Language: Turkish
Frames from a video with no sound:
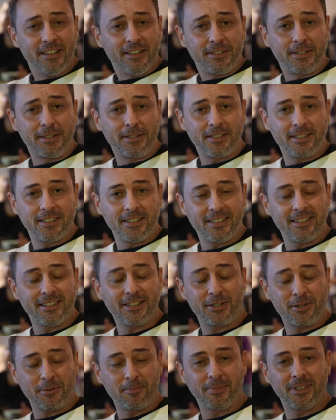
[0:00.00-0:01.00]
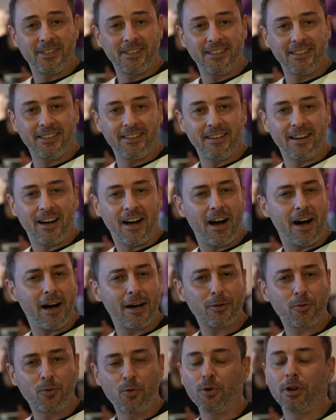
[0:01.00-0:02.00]
Sizi şimdi
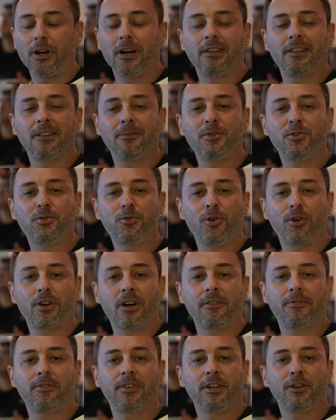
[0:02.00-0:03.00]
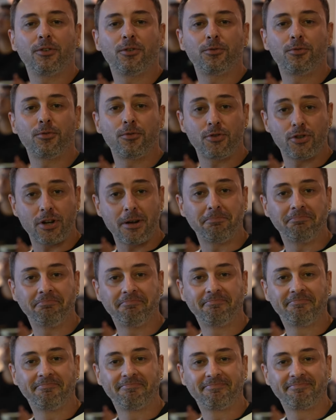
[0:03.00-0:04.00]
harikulade bir coğrafyaya götüreceğim.
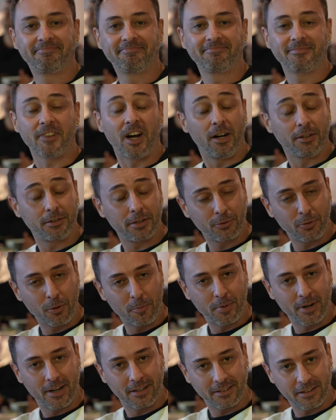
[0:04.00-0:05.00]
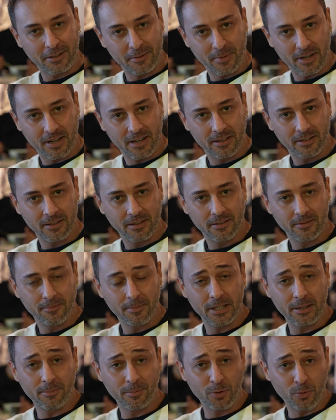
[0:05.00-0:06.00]
Ata topraklarıma.
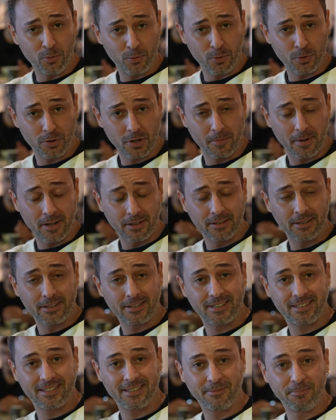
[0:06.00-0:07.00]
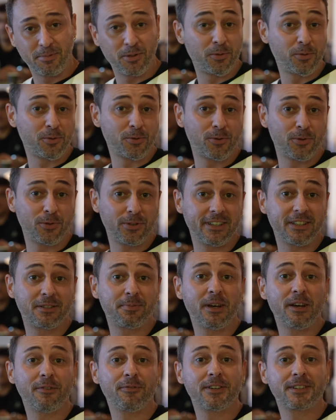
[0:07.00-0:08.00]
Benim de uzun zamandır bir türlü
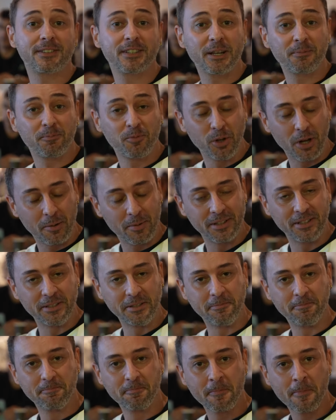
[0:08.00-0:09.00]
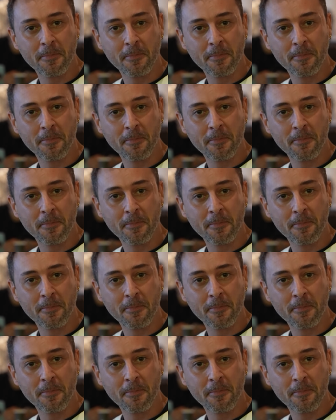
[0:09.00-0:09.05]
gitmeye fırsat bulamadığım.